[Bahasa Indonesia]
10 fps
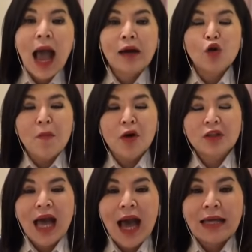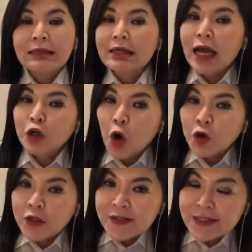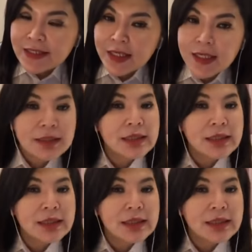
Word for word: aku mau taat dengan kondisi